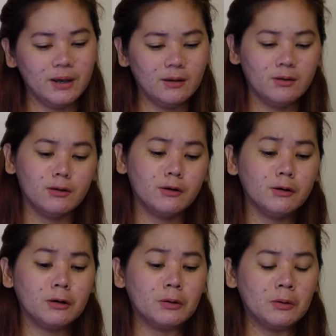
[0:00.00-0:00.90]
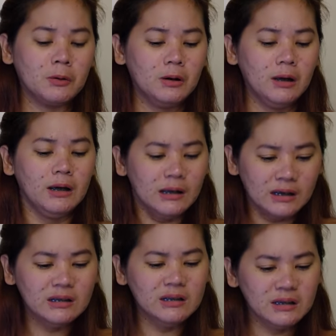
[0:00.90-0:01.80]
pero
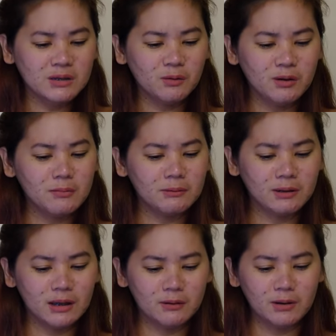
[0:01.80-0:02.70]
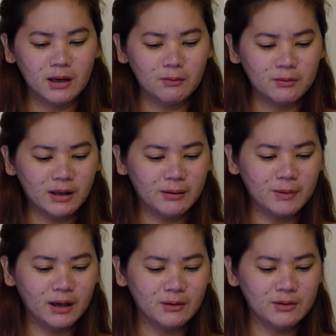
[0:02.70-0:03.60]
lagi din kasi ako nagmamadali. Wala akong time
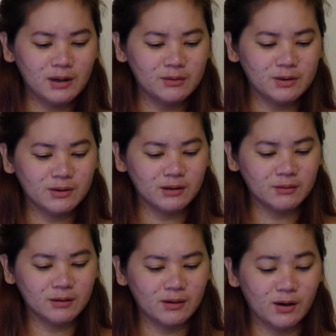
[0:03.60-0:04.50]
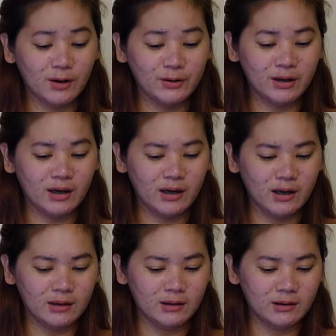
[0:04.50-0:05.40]
mag-ayos-ayos ng
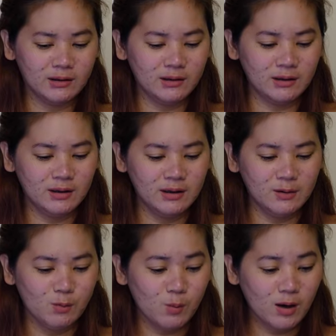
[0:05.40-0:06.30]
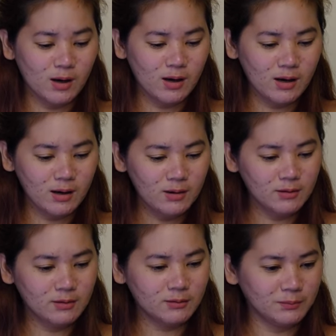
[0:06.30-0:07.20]
kaartehan.
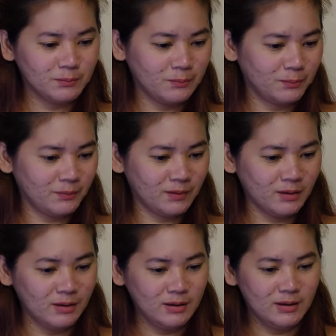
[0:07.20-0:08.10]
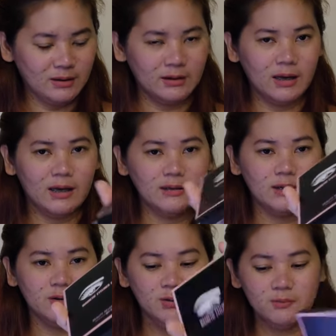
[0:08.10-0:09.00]
Wow! Guys,
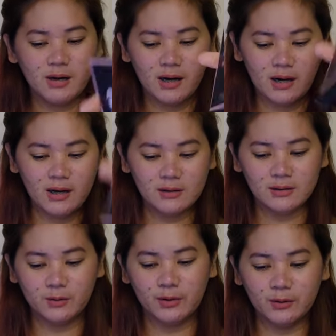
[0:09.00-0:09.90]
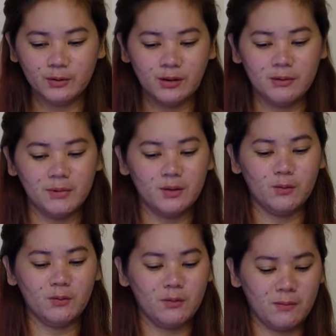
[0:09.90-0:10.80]
ito yung box. So, ito yung laman
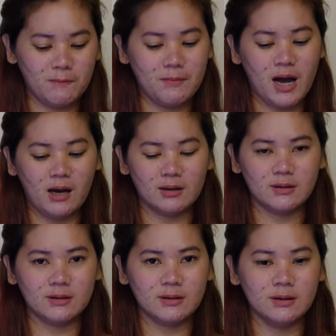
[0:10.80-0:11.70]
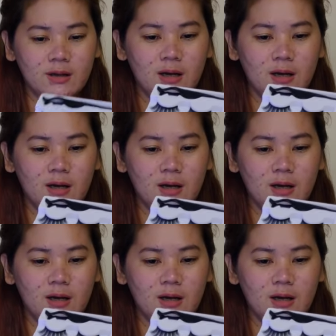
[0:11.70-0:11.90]
ng box.